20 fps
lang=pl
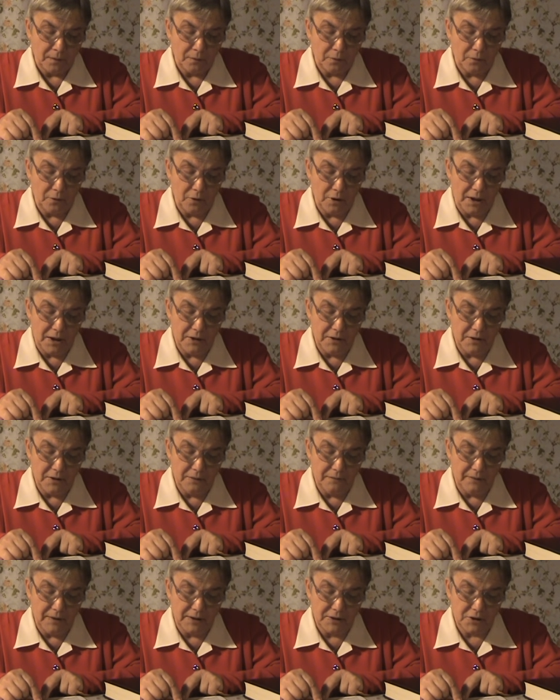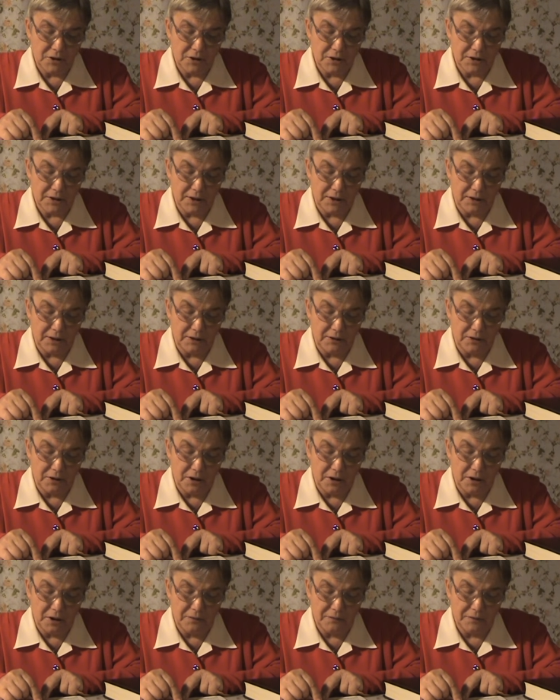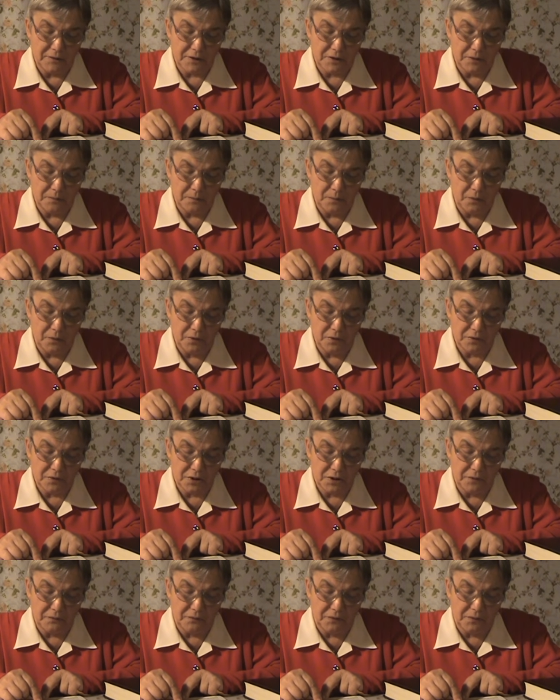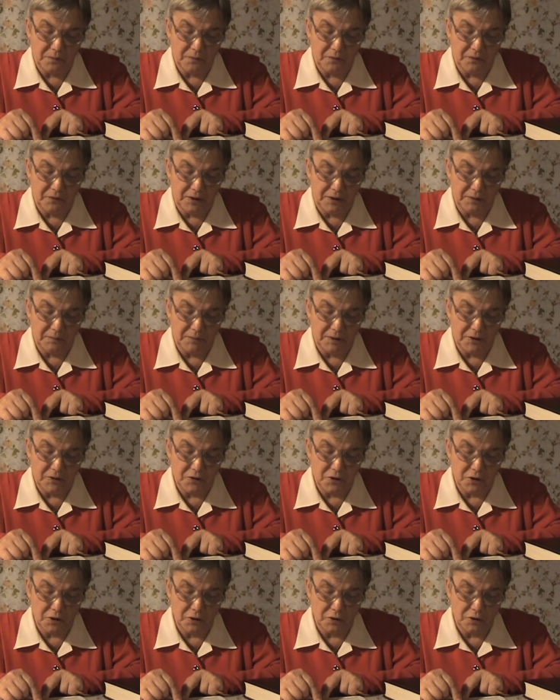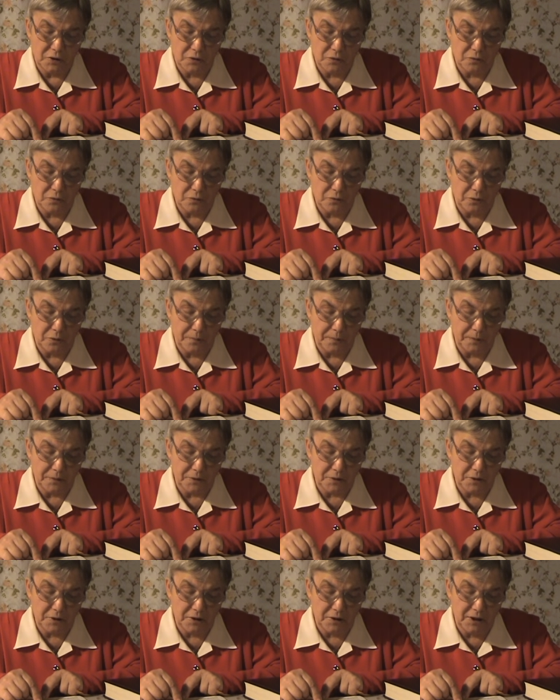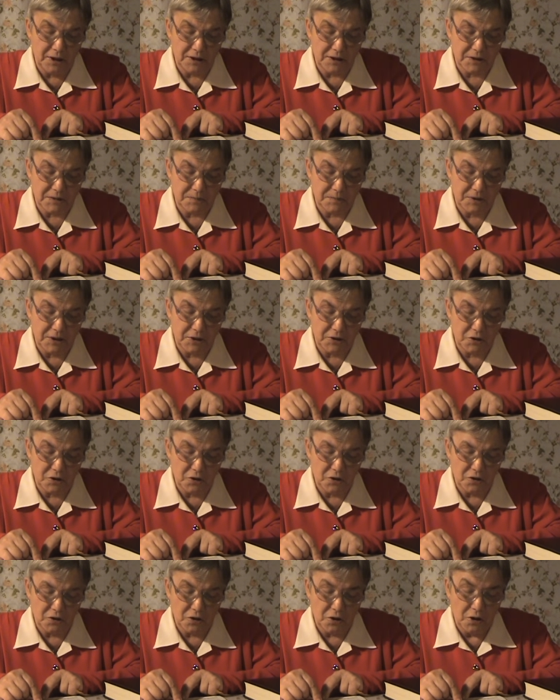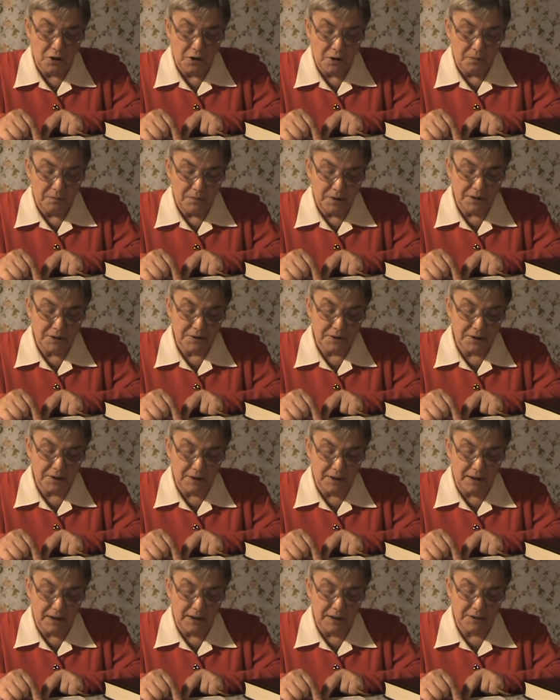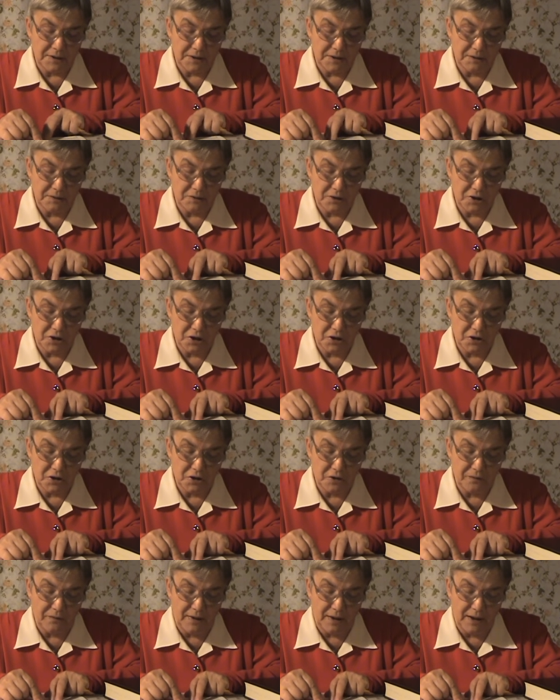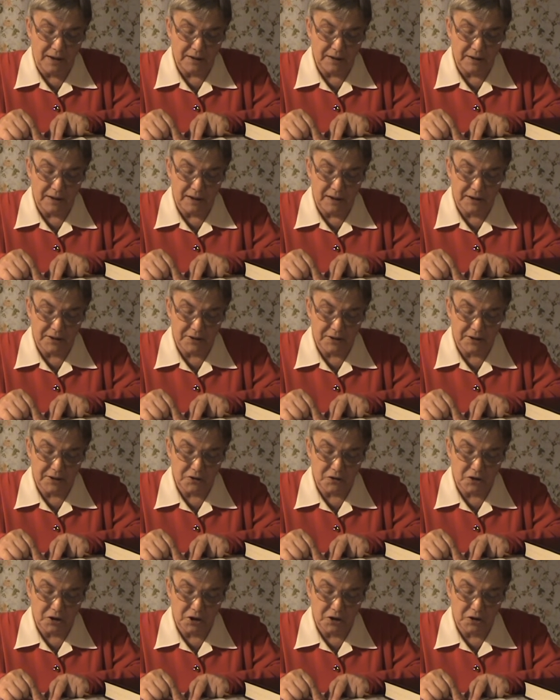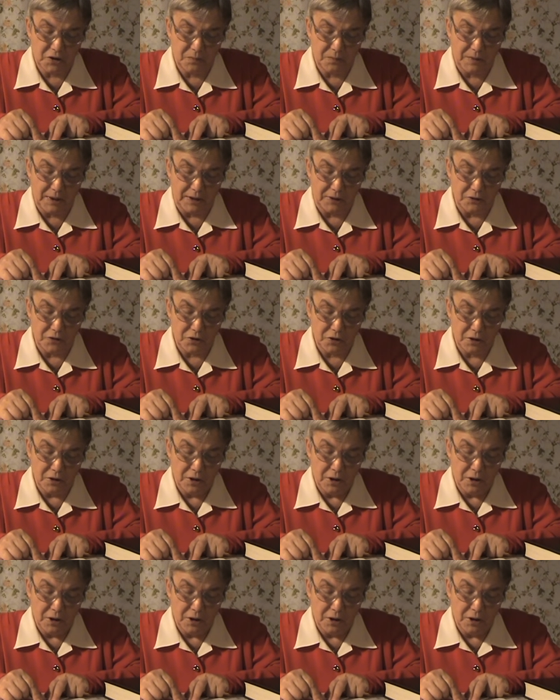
Kolejne ważne zagadnienie występujące w tym fragmencie listu to pozorna sprzeczność między Galacjan 6.2 a Galacjan 6.5.